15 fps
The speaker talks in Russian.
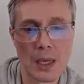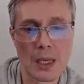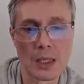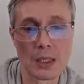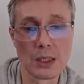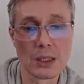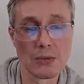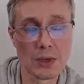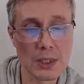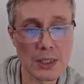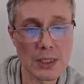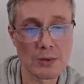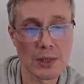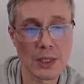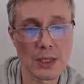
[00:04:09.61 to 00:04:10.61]
И
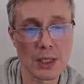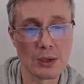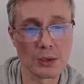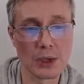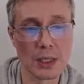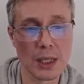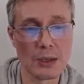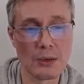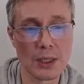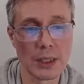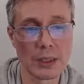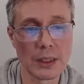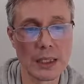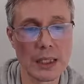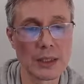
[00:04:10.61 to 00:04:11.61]
дивился весь народ и говорил,
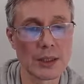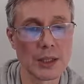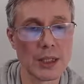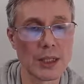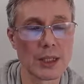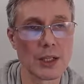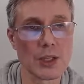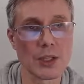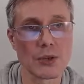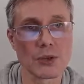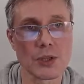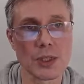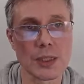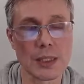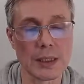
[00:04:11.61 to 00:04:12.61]
«Не это ли
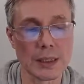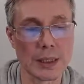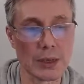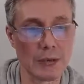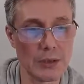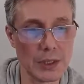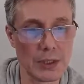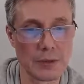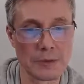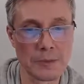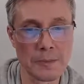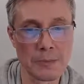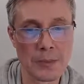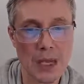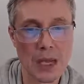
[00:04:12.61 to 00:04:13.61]
Христос, сын Давидов?»
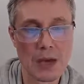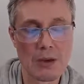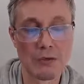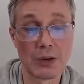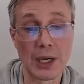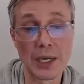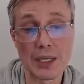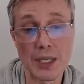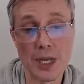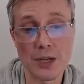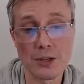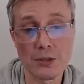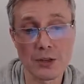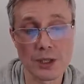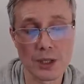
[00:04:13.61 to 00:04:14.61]
Фарисеи
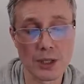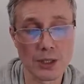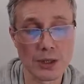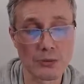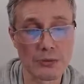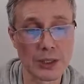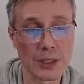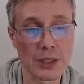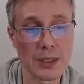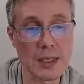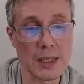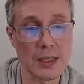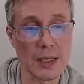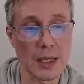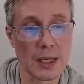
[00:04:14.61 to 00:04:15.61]
же, услышав это,
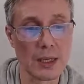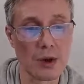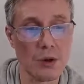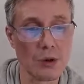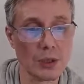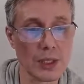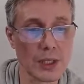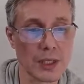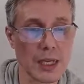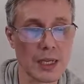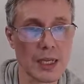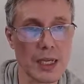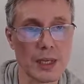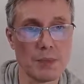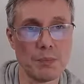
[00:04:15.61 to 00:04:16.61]
сказали, «Он
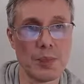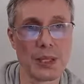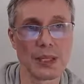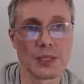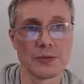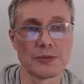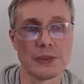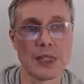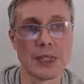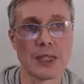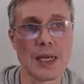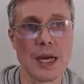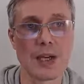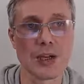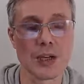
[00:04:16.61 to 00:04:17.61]
изгоняет бесов не
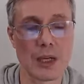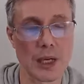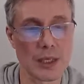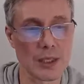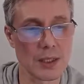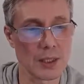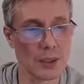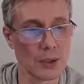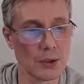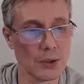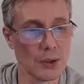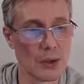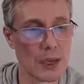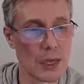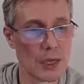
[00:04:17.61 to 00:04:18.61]
иначе, как
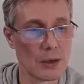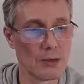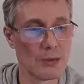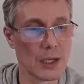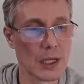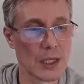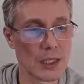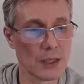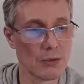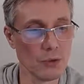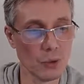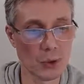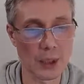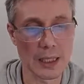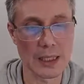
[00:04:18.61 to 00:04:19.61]
силою
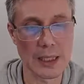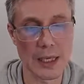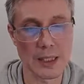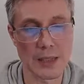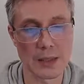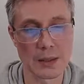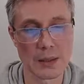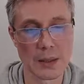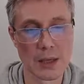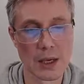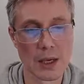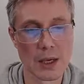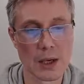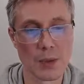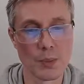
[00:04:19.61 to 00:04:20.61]
Вельзевула, князя
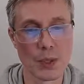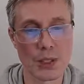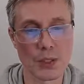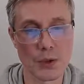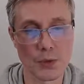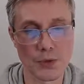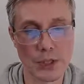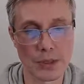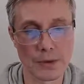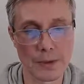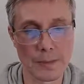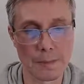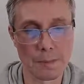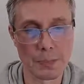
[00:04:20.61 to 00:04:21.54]
бесовского».